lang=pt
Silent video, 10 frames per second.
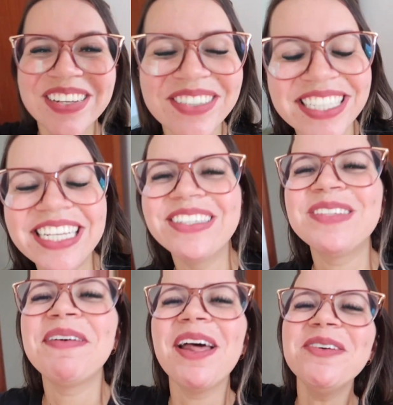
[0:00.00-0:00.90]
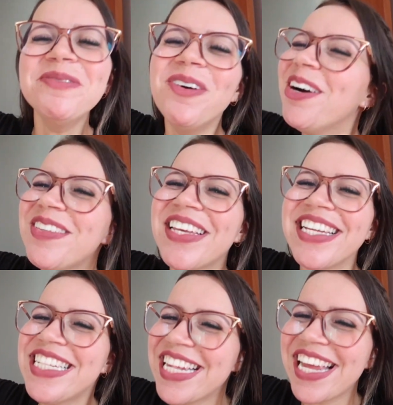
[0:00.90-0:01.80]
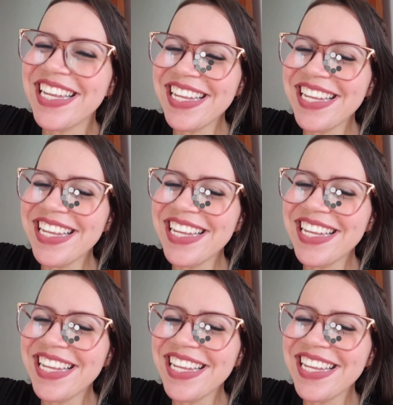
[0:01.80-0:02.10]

bem com vocês? Eu espero muito que sim.